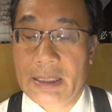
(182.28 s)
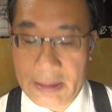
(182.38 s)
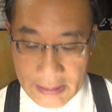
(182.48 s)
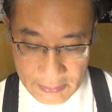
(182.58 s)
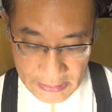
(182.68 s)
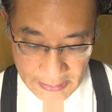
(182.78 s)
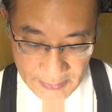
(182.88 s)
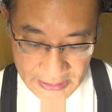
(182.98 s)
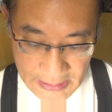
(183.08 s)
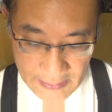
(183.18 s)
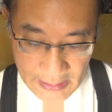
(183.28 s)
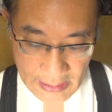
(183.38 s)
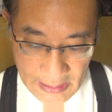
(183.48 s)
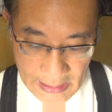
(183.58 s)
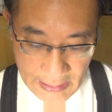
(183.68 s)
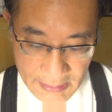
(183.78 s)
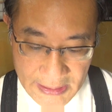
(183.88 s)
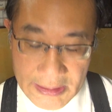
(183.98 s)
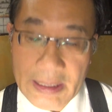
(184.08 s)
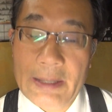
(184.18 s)
あ決定をされました合わ
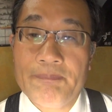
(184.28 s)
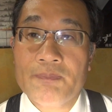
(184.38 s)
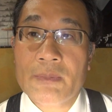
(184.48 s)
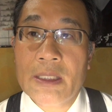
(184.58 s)
せて、